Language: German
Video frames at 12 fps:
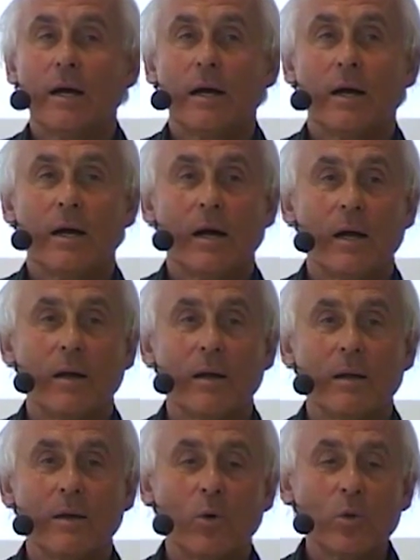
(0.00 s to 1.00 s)
äh,
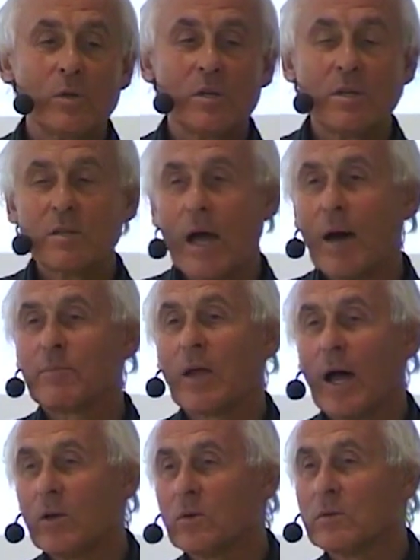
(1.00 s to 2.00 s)
und diese
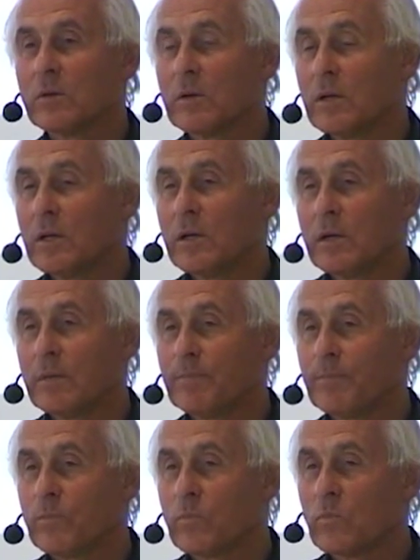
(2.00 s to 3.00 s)
Abteilung äh,
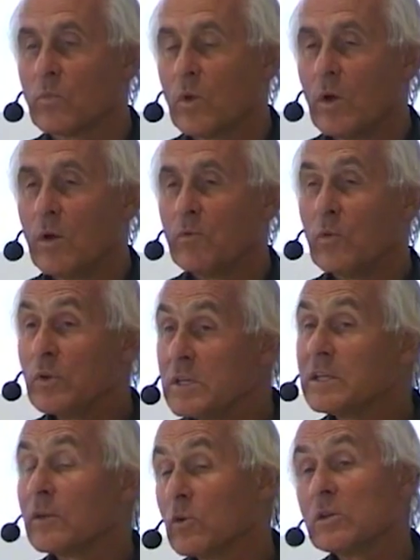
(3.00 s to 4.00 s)
fühlt
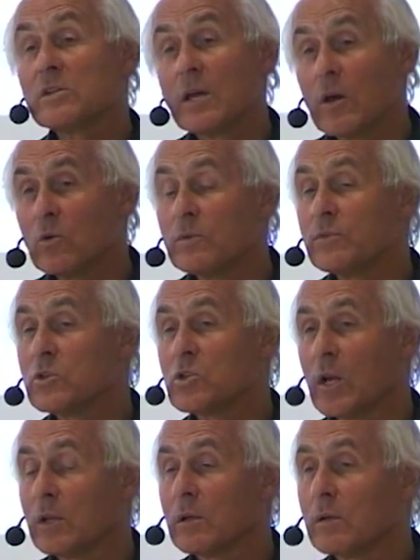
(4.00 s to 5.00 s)
sich natürlich sehr
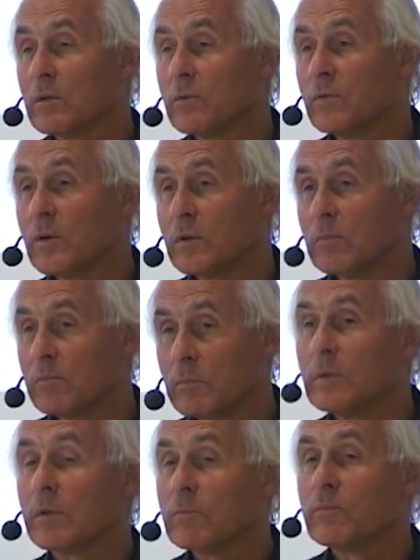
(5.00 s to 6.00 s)
unverstanden von,
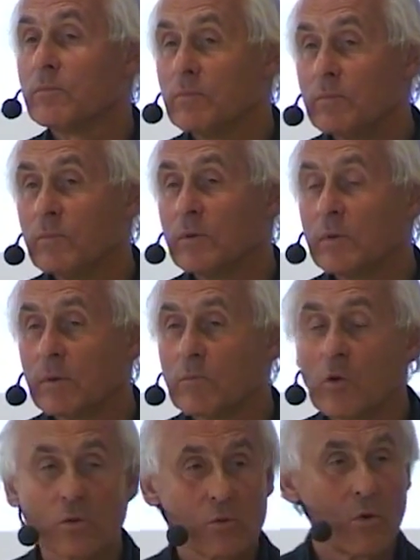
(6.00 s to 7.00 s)
de, von dem
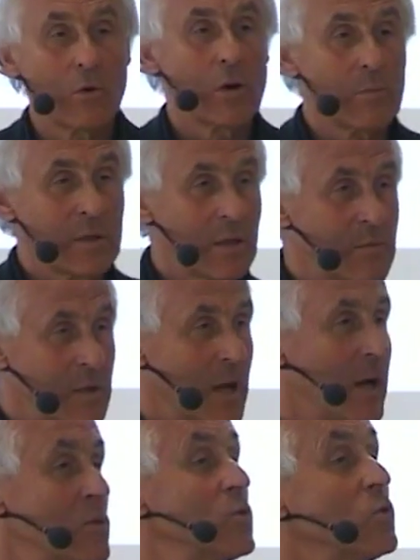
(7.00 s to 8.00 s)
Controller, mit dem sie
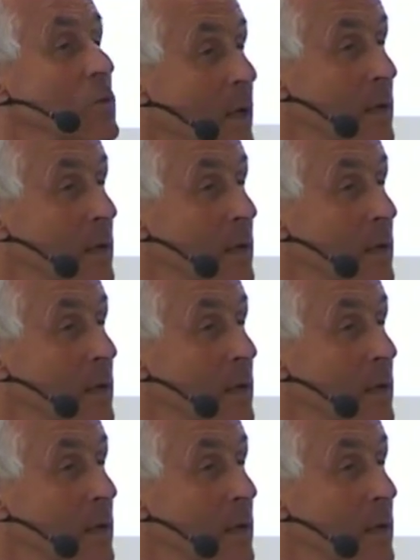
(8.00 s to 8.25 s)
gerade zu tun